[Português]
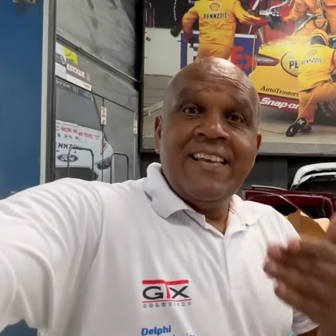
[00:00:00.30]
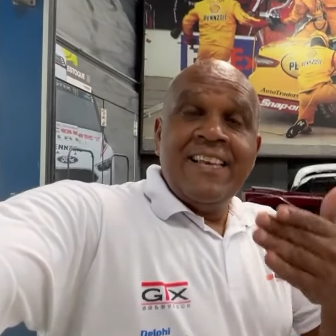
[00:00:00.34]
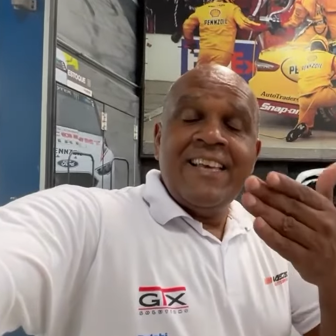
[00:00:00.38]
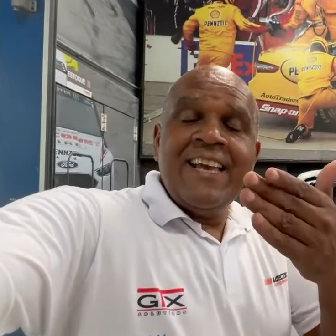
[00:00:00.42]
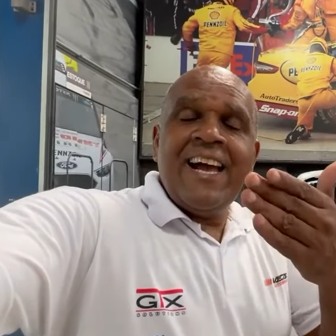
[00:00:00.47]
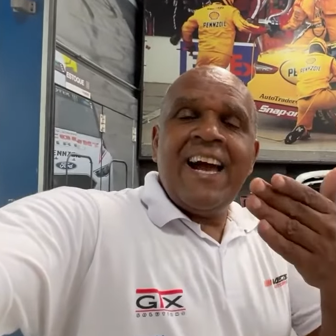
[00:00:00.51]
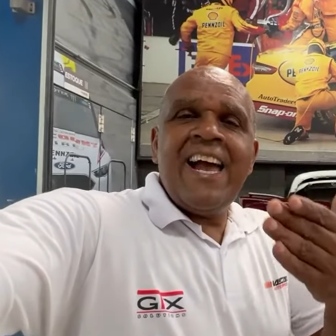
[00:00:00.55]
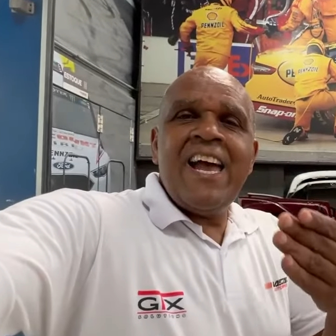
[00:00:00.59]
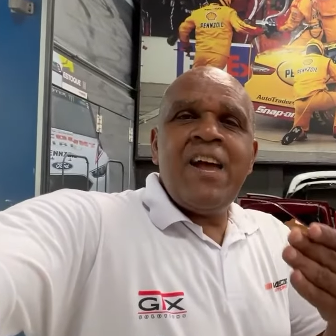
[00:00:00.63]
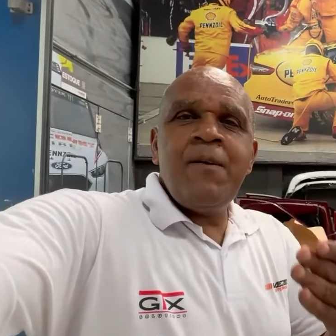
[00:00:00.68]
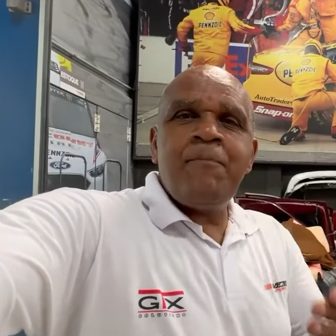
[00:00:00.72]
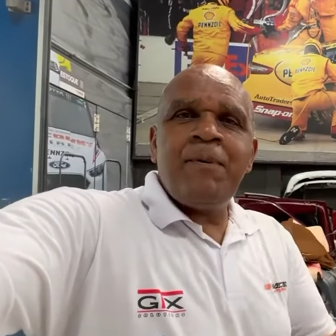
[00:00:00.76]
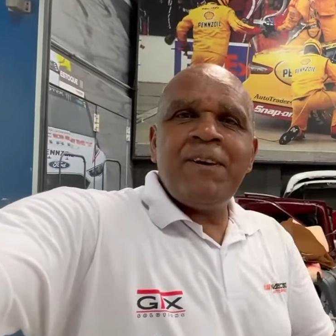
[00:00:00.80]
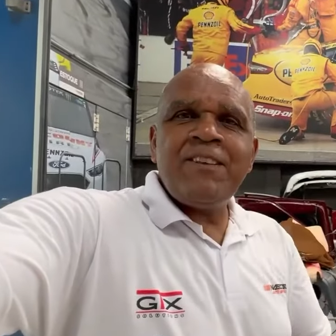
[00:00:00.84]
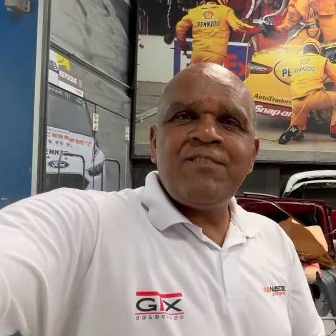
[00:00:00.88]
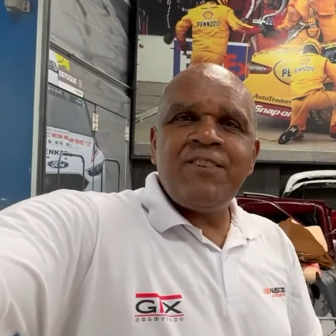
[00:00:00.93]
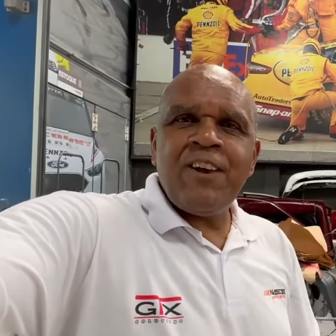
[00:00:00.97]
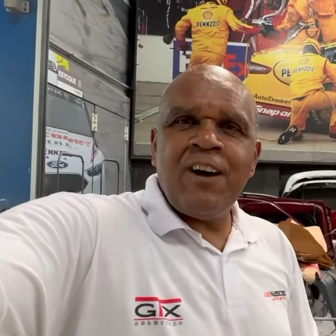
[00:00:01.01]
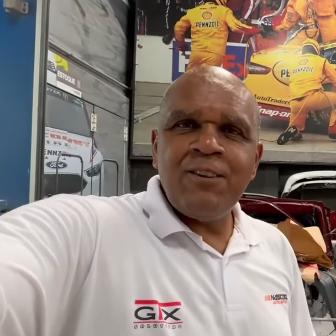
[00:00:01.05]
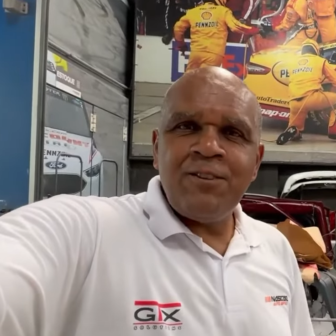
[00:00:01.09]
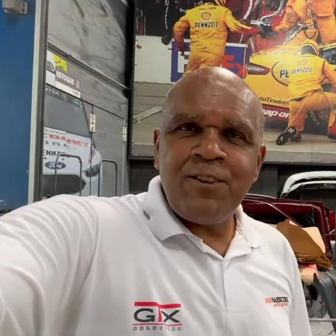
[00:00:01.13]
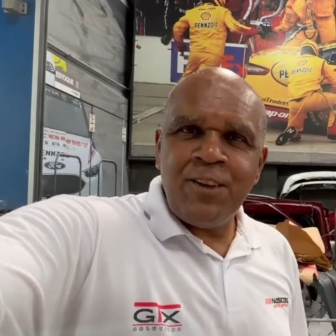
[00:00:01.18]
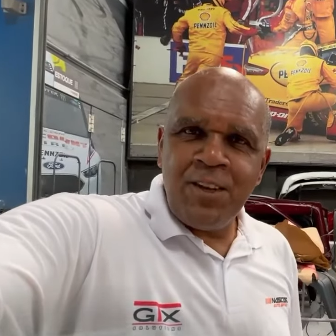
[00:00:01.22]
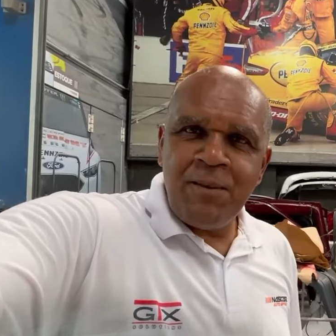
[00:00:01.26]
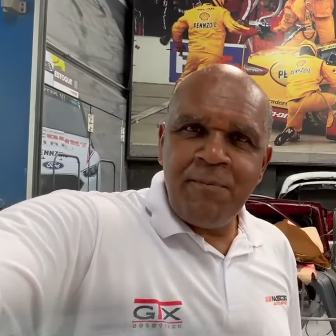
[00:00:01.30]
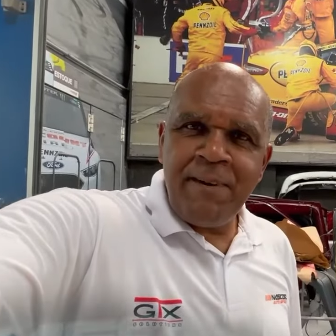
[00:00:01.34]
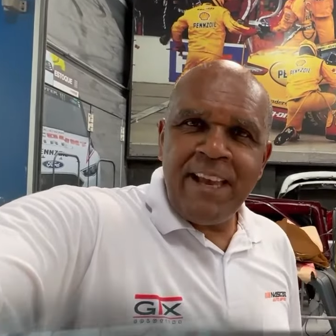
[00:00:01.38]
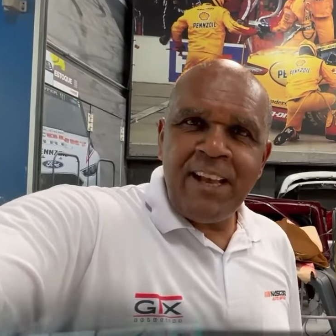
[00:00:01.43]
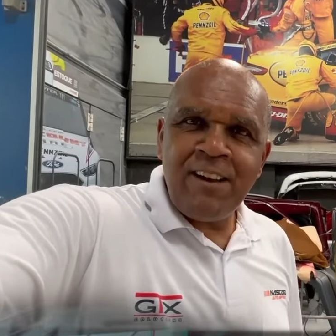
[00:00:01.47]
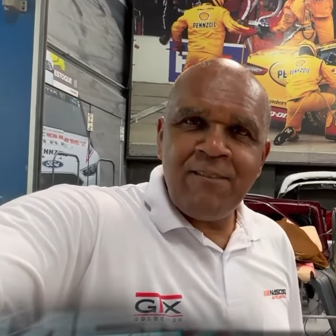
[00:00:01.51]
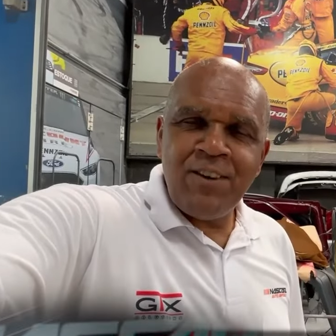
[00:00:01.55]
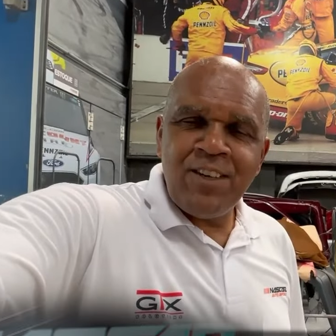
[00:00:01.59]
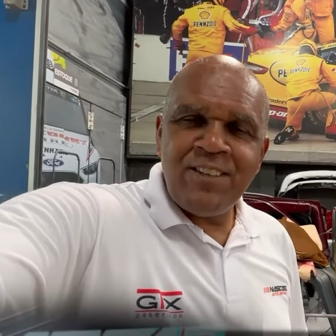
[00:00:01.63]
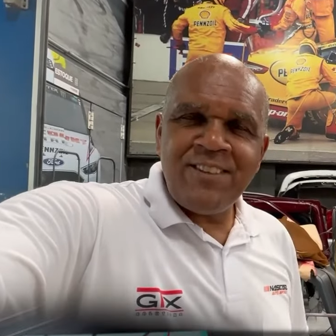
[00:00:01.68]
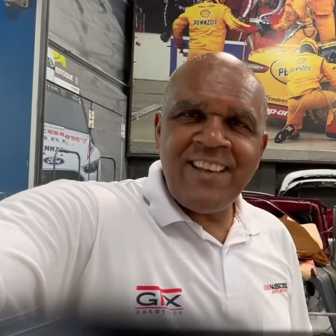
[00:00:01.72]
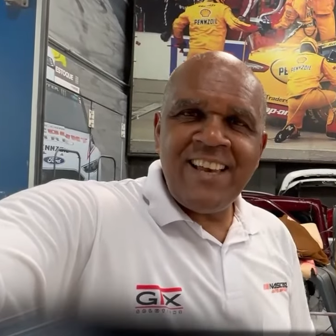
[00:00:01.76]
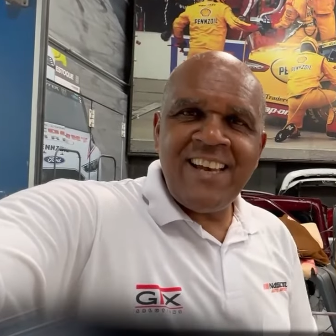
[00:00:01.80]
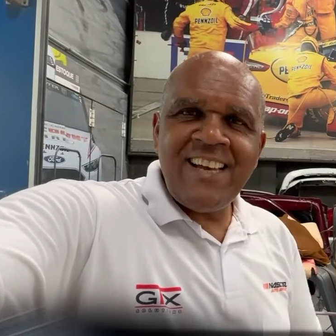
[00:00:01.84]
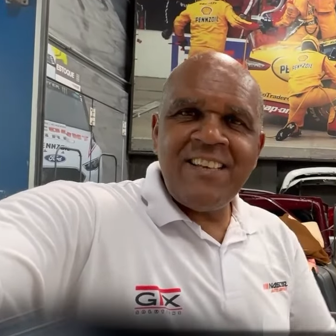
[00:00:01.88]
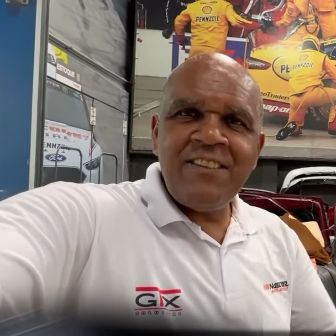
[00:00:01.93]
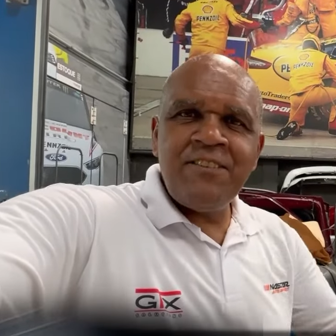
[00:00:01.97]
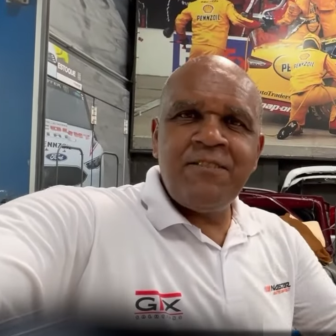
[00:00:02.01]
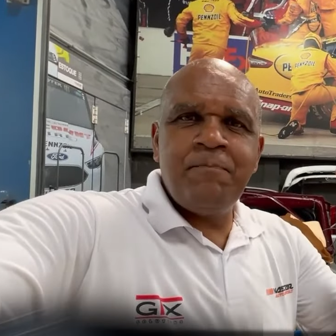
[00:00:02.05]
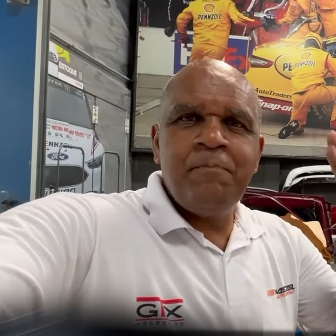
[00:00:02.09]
E aí pessoal, tudo bem com vocês?